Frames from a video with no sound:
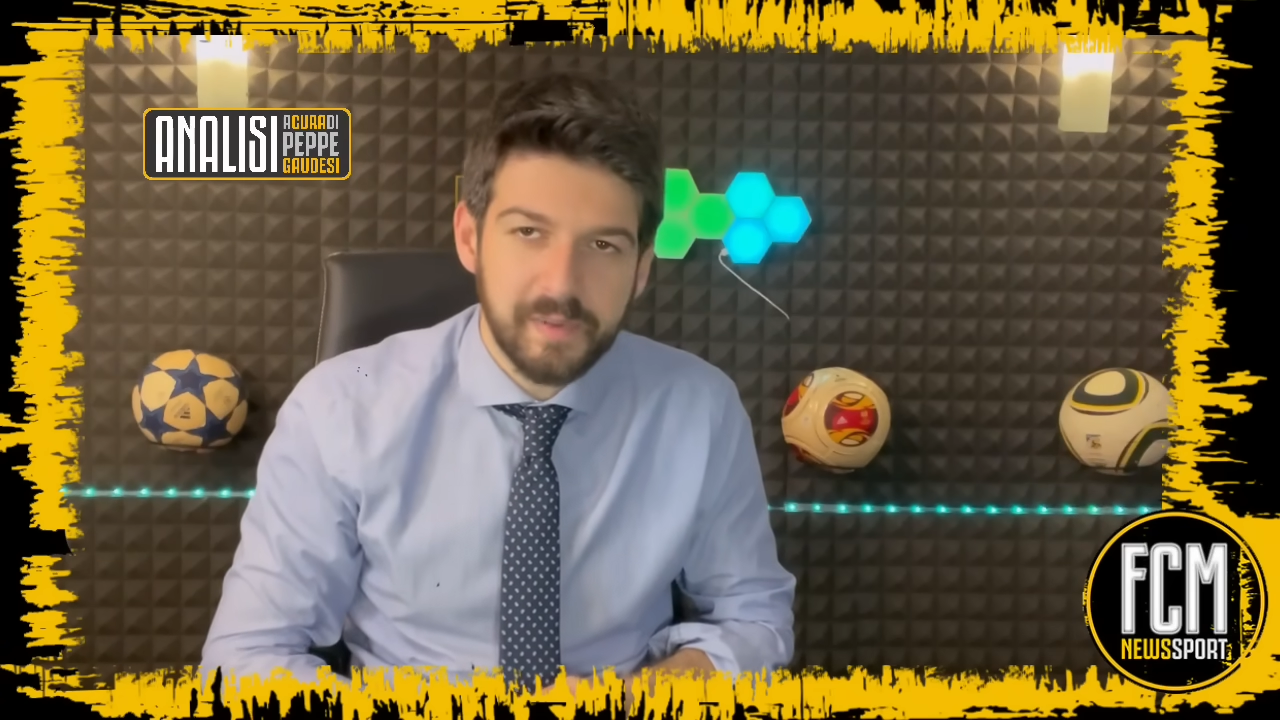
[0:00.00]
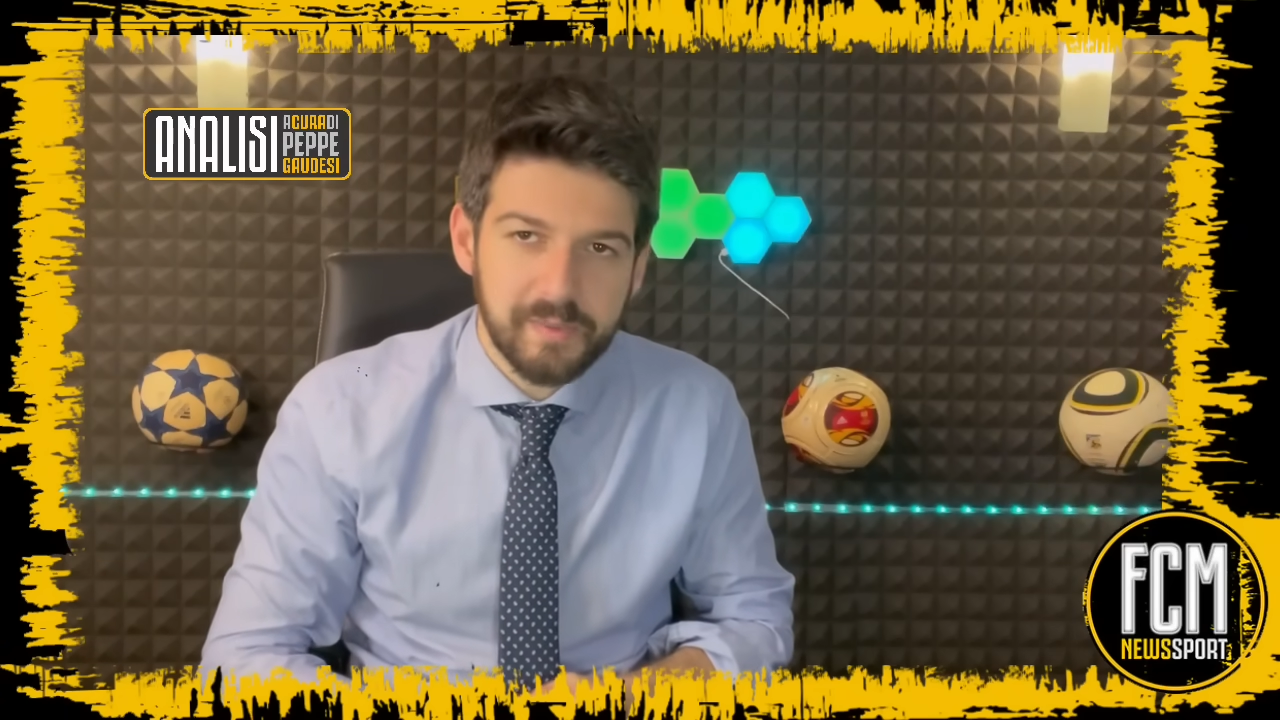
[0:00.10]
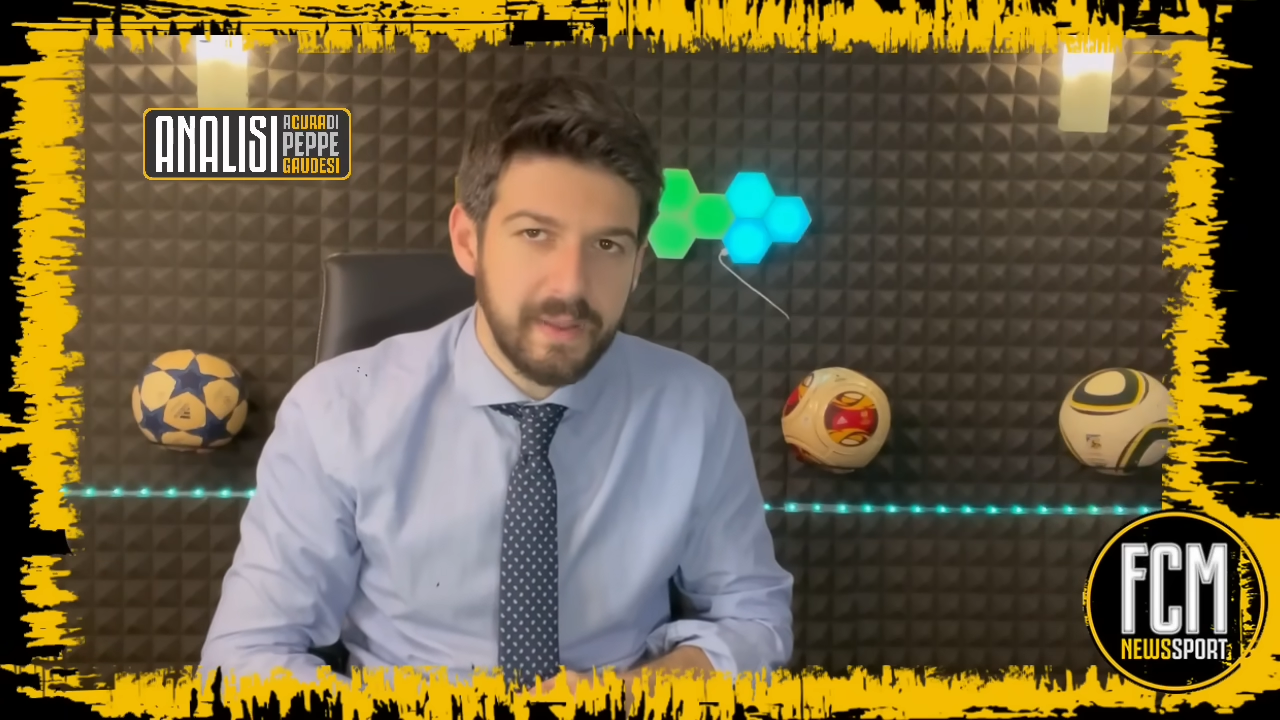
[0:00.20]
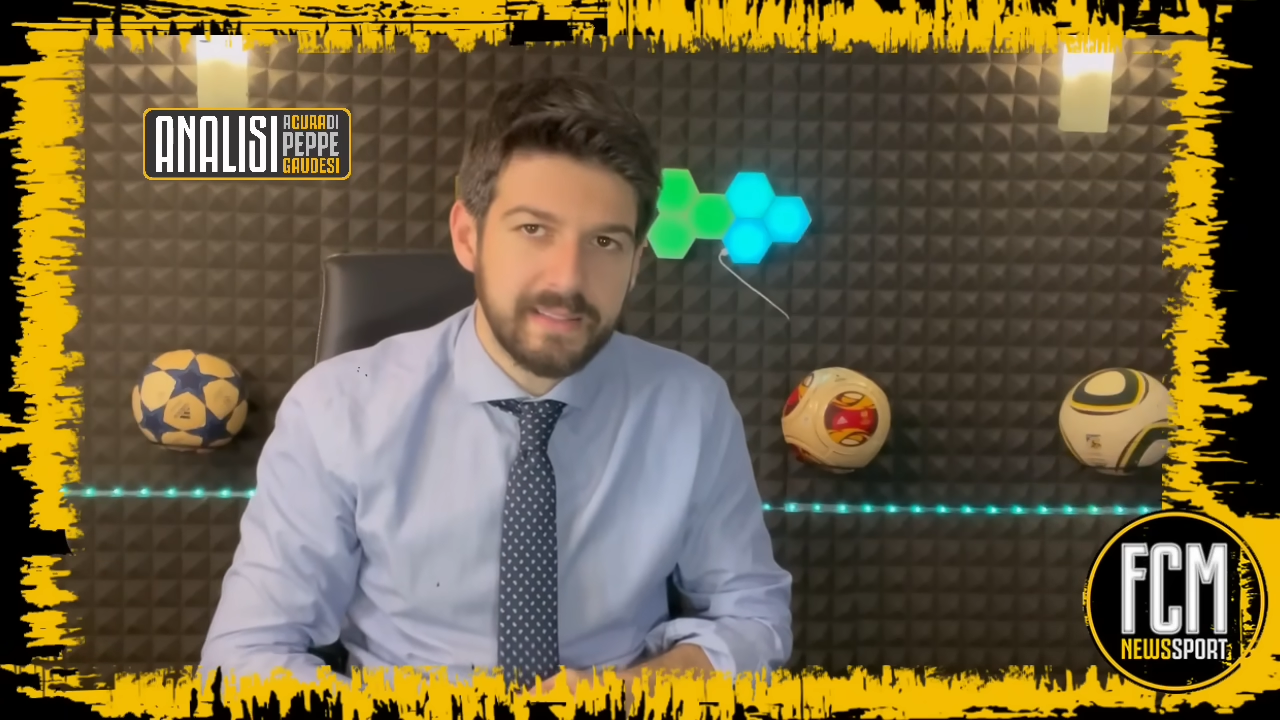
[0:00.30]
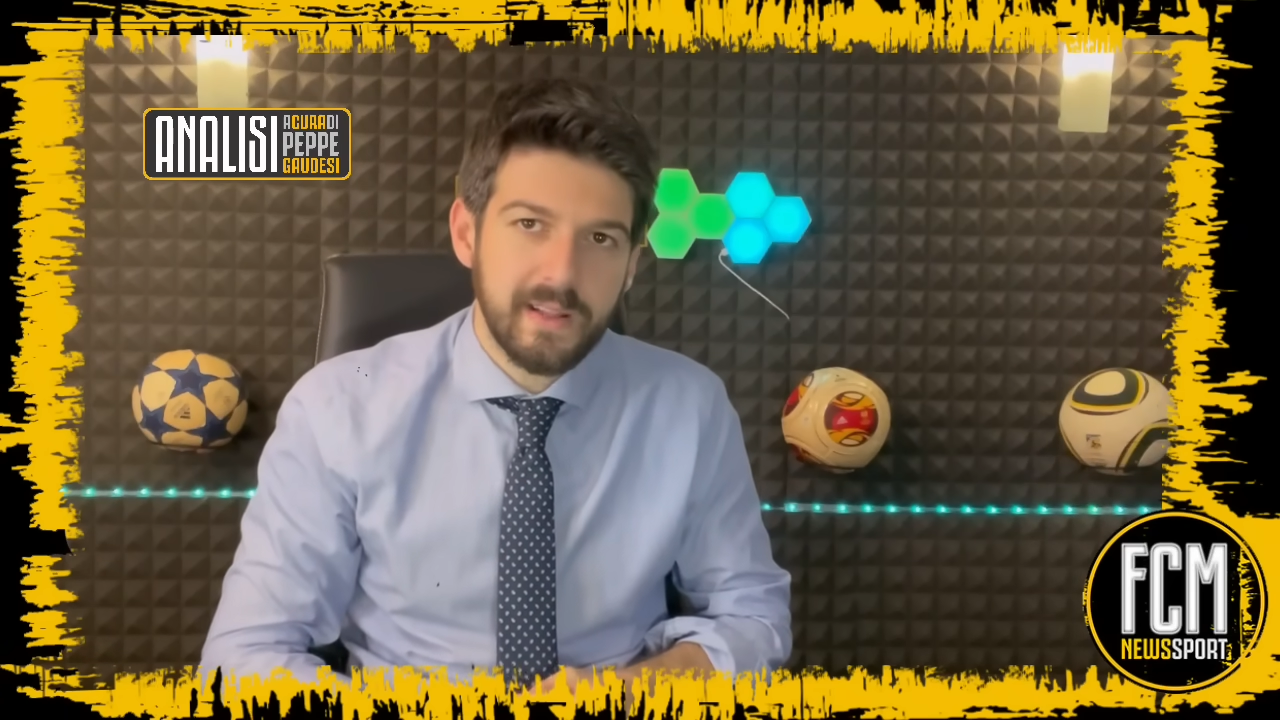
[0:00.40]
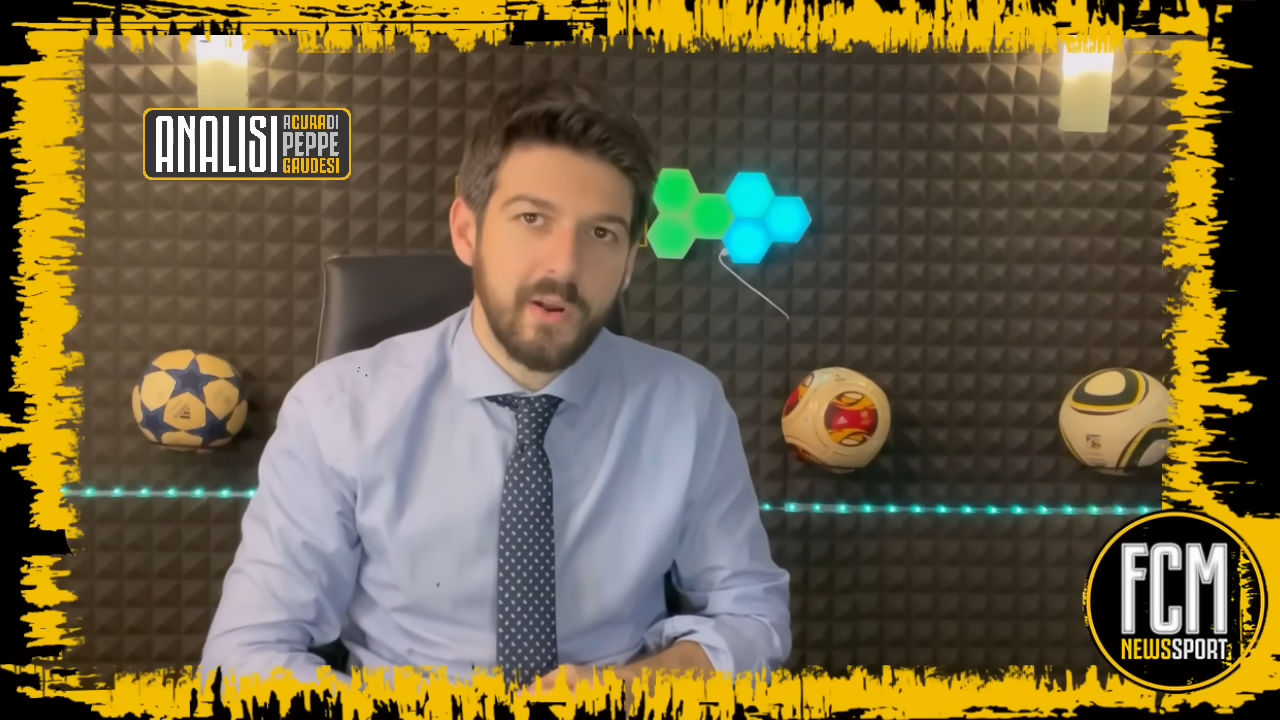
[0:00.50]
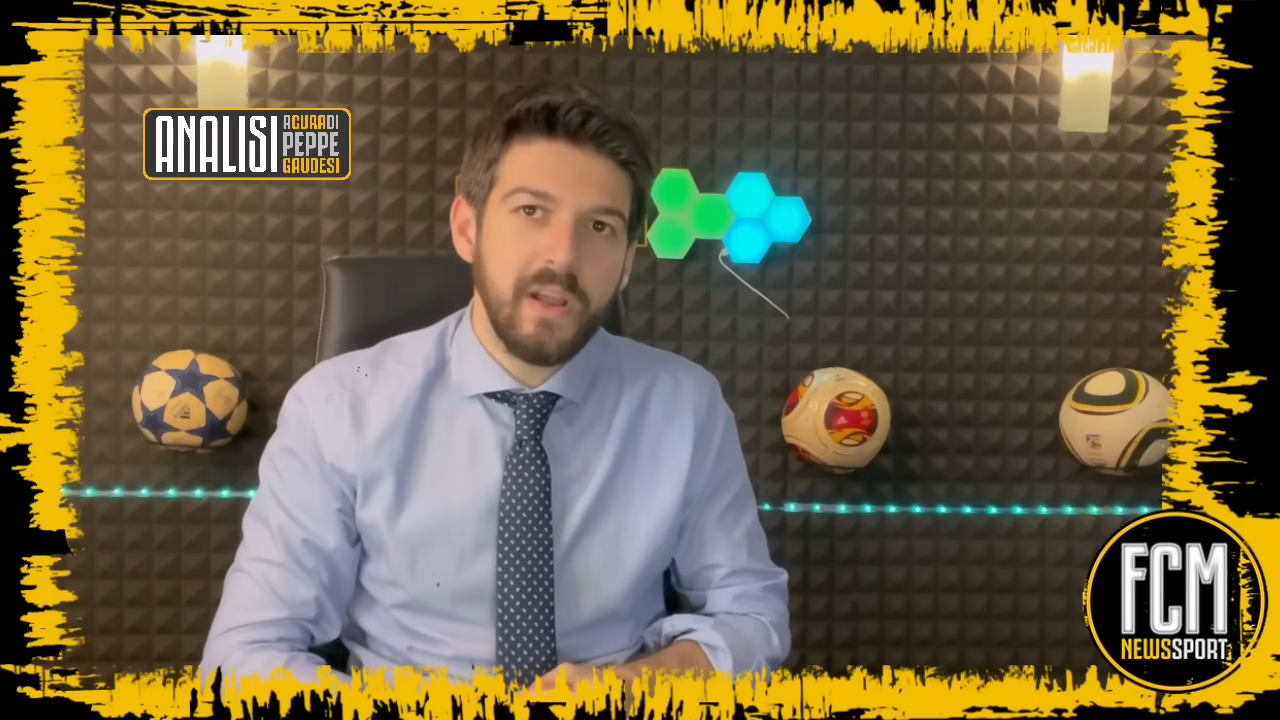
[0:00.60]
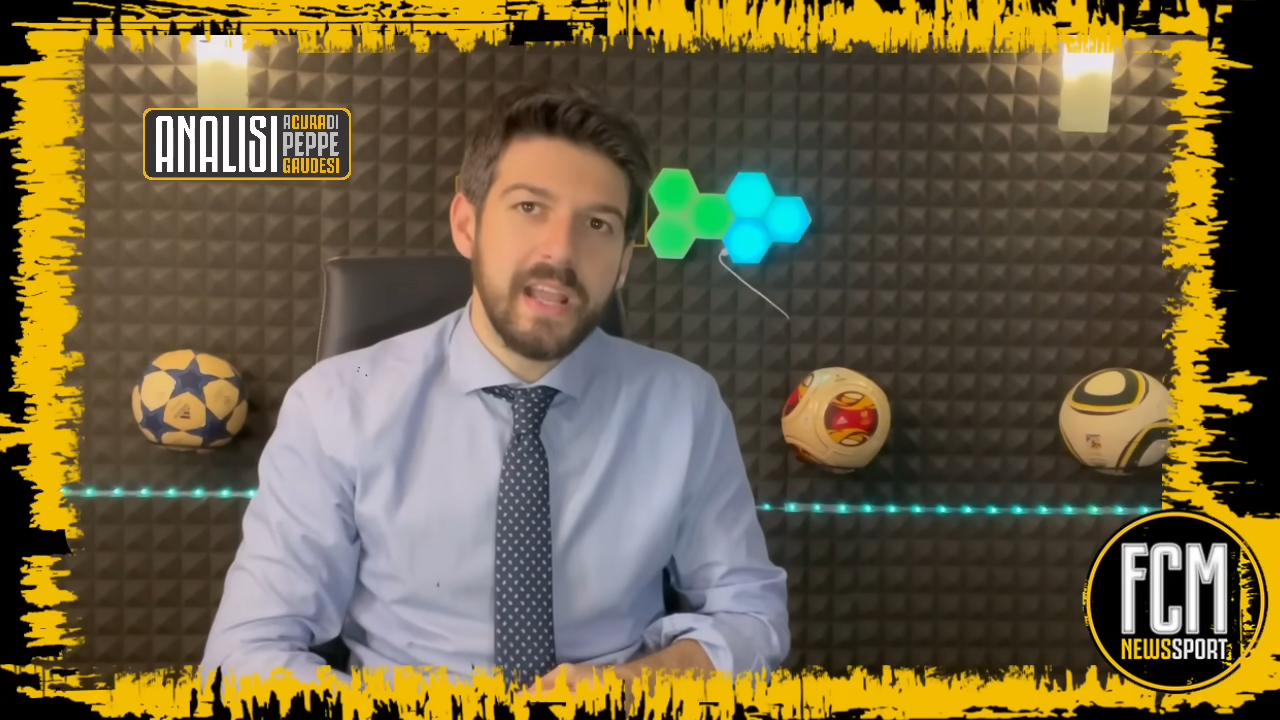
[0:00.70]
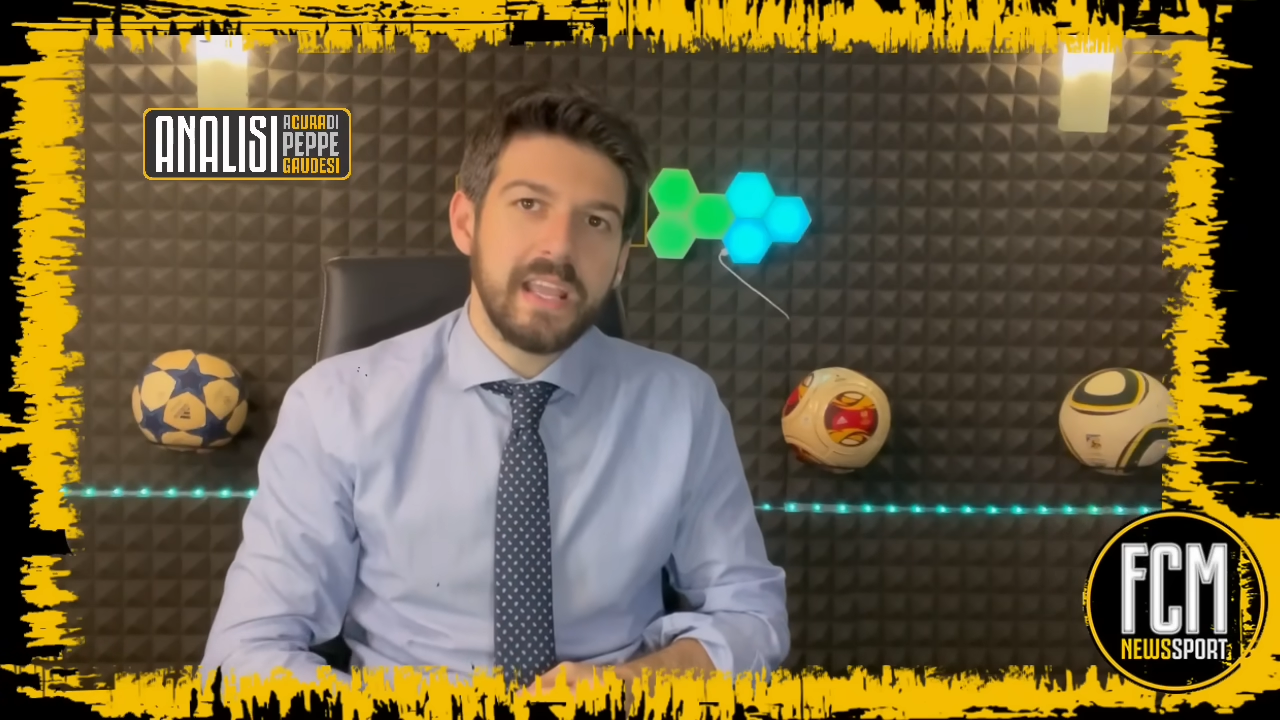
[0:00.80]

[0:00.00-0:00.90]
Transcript: mi spettano